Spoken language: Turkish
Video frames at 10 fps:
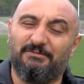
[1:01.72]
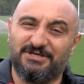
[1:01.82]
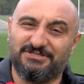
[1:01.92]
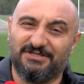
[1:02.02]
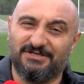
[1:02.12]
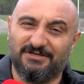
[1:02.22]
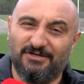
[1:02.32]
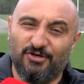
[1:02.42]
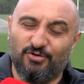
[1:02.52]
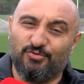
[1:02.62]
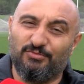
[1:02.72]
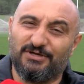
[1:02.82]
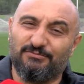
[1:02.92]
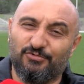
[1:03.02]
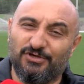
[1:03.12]
başladık.
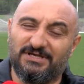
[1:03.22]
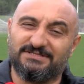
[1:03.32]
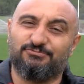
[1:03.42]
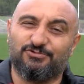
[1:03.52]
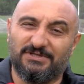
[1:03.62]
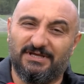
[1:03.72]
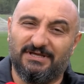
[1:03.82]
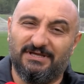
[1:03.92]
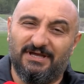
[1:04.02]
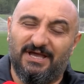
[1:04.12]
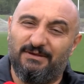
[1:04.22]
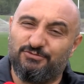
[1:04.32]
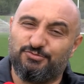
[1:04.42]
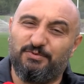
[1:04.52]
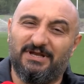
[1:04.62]
Umarım bu yaz burada hem
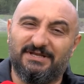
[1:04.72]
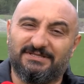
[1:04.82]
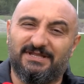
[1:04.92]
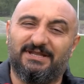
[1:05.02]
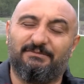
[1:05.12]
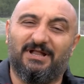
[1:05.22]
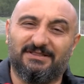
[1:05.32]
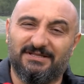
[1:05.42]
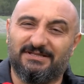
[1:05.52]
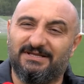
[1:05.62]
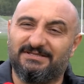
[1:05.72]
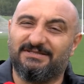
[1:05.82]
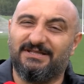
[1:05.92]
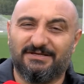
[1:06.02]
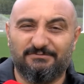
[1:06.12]
Süper Lig'den hem alt
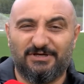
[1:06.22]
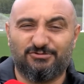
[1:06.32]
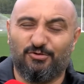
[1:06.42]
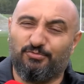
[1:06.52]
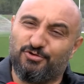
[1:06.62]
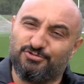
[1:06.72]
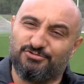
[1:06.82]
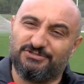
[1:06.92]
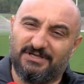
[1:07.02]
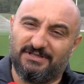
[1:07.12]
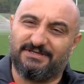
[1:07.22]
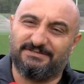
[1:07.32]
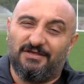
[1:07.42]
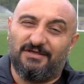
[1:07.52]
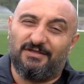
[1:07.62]
liglerden takımlar top koşturacaklar.
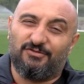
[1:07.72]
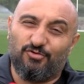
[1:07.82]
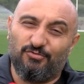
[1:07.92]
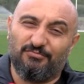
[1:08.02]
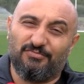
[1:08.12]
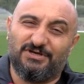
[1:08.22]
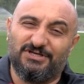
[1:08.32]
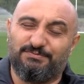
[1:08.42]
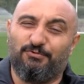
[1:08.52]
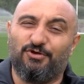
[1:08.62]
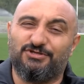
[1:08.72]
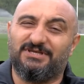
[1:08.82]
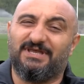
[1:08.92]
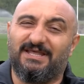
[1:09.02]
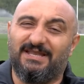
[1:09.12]
Ee, tüm kış
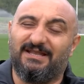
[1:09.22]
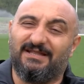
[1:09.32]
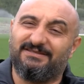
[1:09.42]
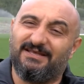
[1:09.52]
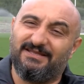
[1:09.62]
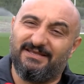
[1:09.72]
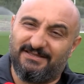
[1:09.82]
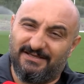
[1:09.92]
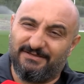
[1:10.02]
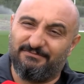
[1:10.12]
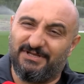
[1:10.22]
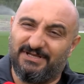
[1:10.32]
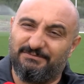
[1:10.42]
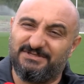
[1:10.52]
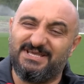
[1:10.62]
boyunca gelen Antalya
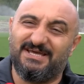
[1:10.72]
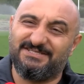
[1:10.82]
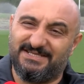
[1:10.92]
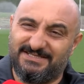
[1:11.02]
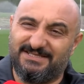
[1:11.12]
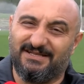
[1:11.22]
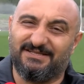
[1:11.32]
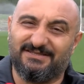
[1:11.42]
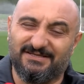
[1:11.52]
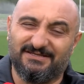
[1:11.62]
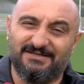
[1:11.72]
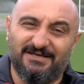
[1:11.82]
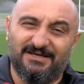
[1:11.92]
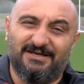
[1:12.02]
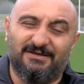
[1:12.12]
takımlara biz Erciyes'i tanıttık.
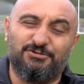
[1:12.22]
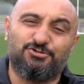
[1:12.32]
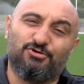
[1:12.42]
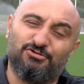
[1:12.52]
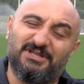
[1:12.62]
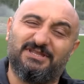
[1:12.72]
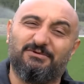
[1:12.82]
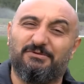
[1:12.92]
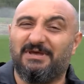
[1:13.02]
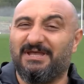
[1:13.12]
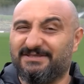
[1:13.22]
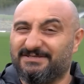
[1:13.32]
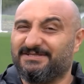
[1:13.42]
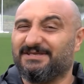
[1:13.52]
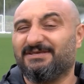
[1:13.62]
Ee, birçoğunu dediğim gibi
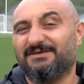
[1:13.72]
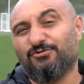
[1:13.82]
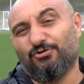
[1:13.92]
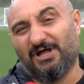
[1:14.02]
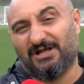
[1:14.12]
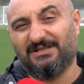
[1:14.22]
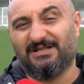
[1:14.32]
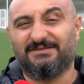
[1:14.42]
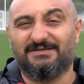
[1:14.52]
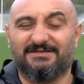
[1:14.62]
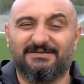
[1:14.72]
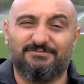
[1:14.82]
getirdik, konaklattık,